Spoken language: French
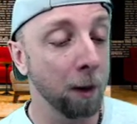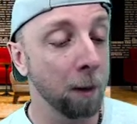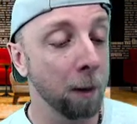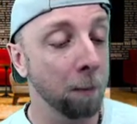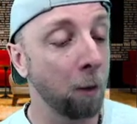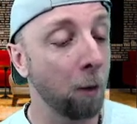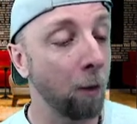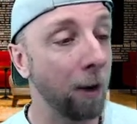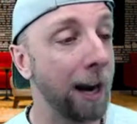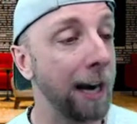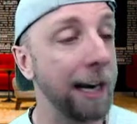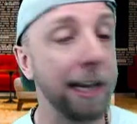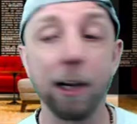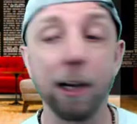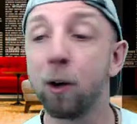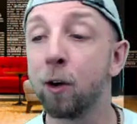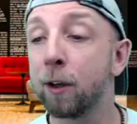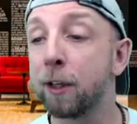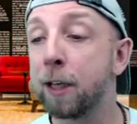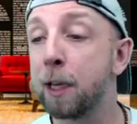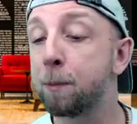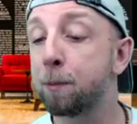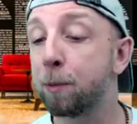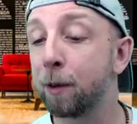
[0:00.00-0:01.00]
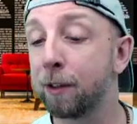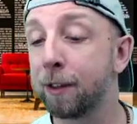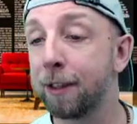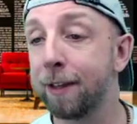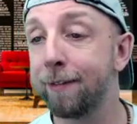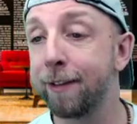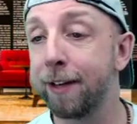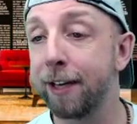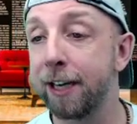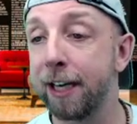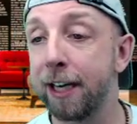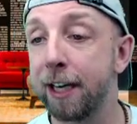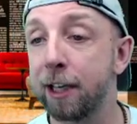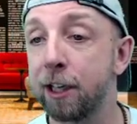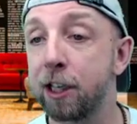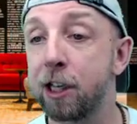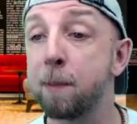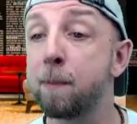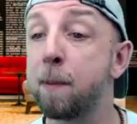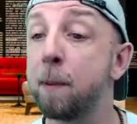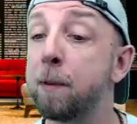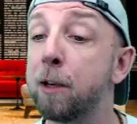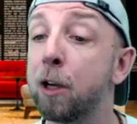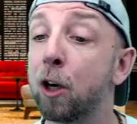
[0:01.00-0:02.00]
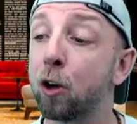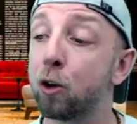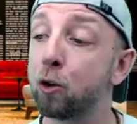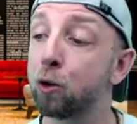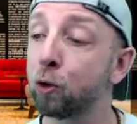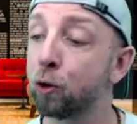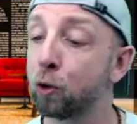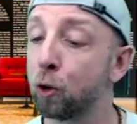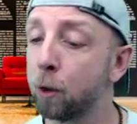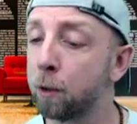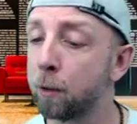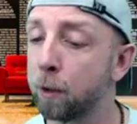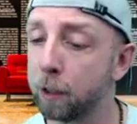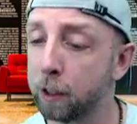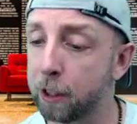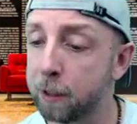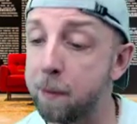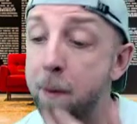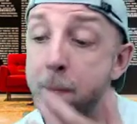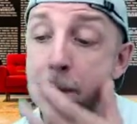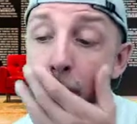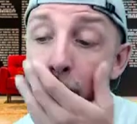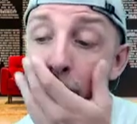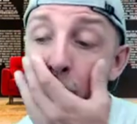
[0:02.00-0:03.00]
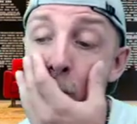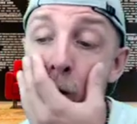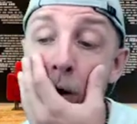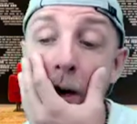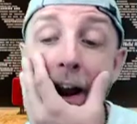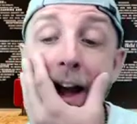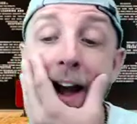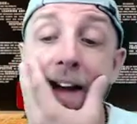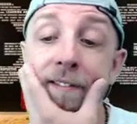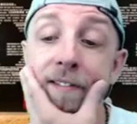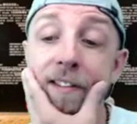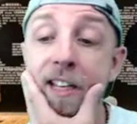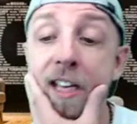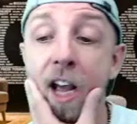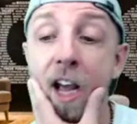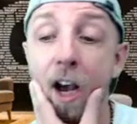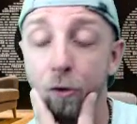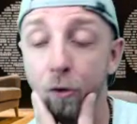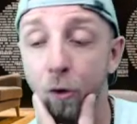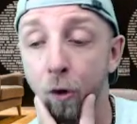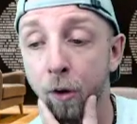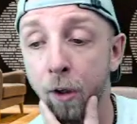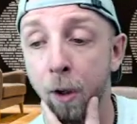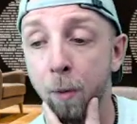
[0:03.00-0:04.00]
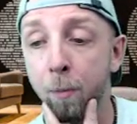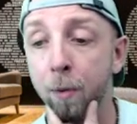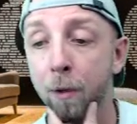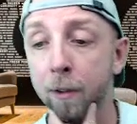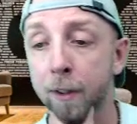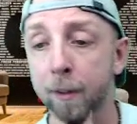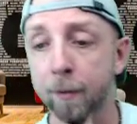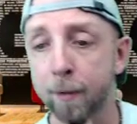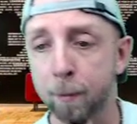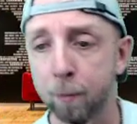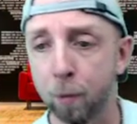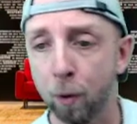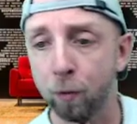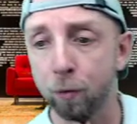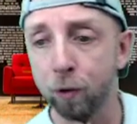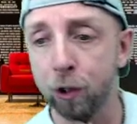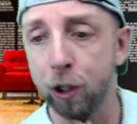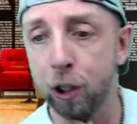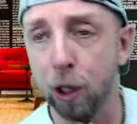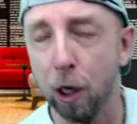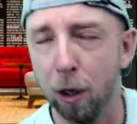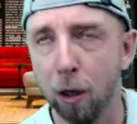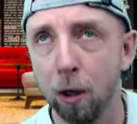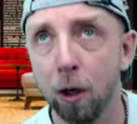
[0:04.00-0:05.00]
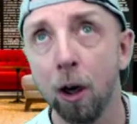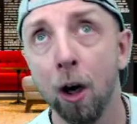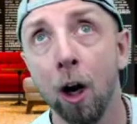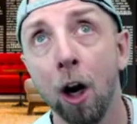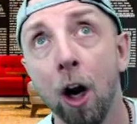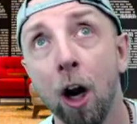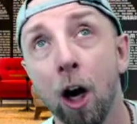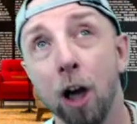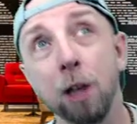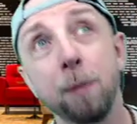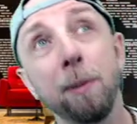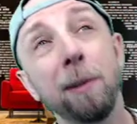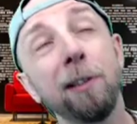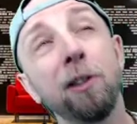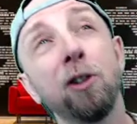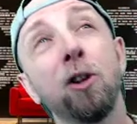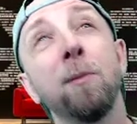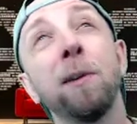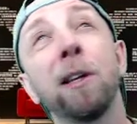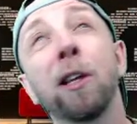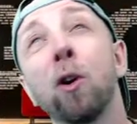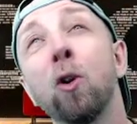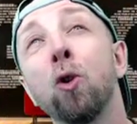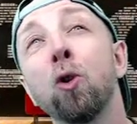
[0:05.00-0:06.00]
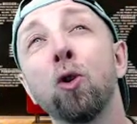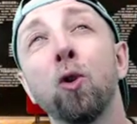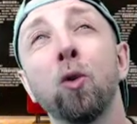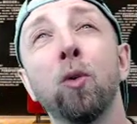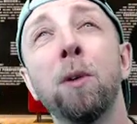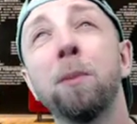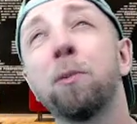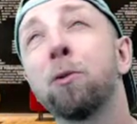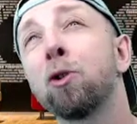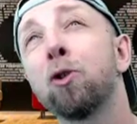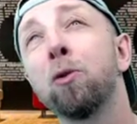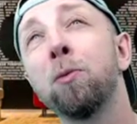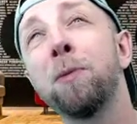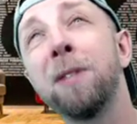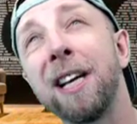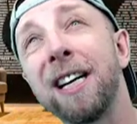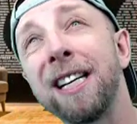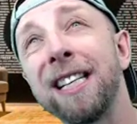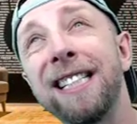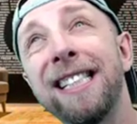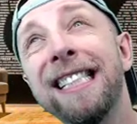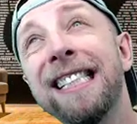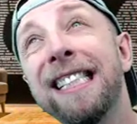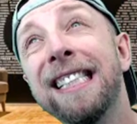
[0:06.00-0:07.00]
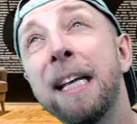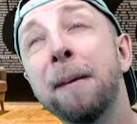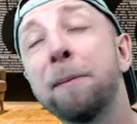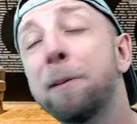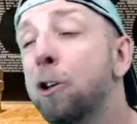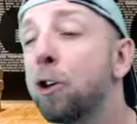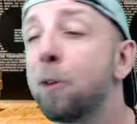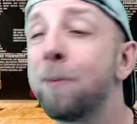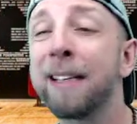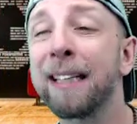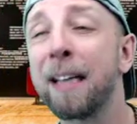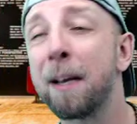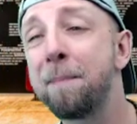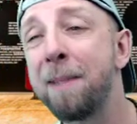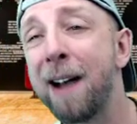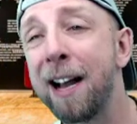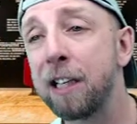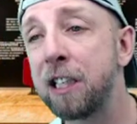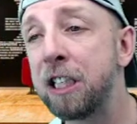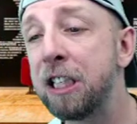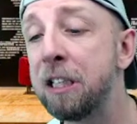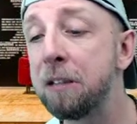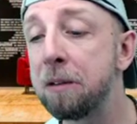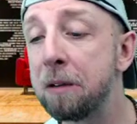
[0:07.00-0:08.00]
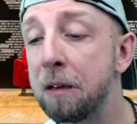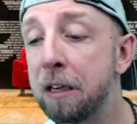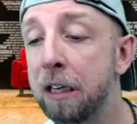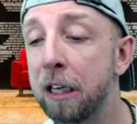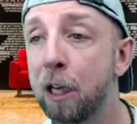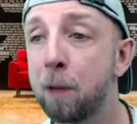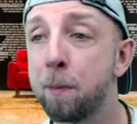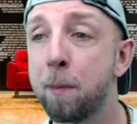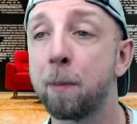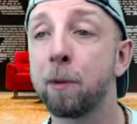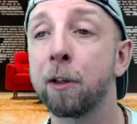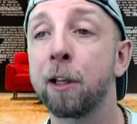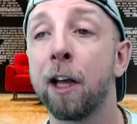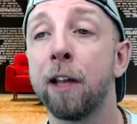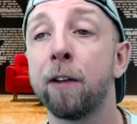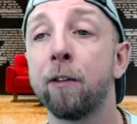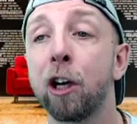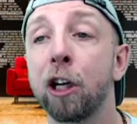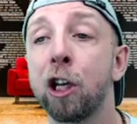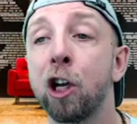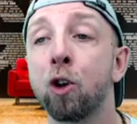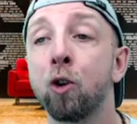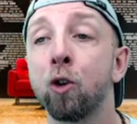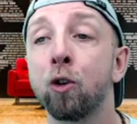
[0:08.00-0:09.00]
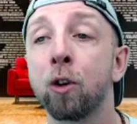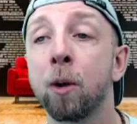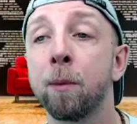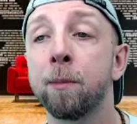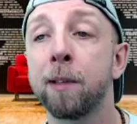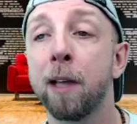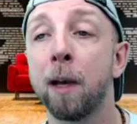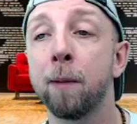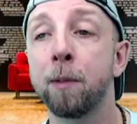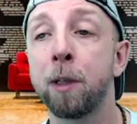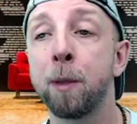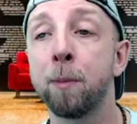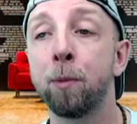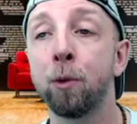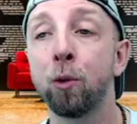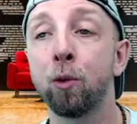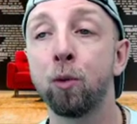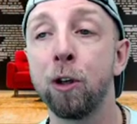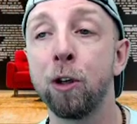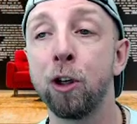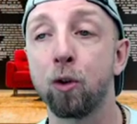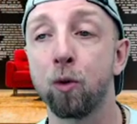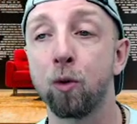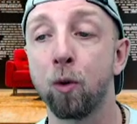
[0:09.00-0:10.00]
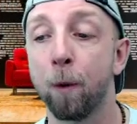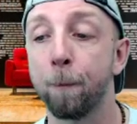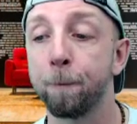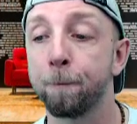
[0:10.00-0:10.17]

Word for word: Bon, allez, legeek.tv, j'ai pas mis grand chose sur le J'ai même pas mis le live d'hier sur legeek.tv pour vous dire. Alors, je sais pas si je le mettrai aujourd'hui, parce qu'aujourd'hui il y a un JT, je le mettrai mardi. Ça permettra d'avoir quelque chose comme ça un petit peu tous les jours.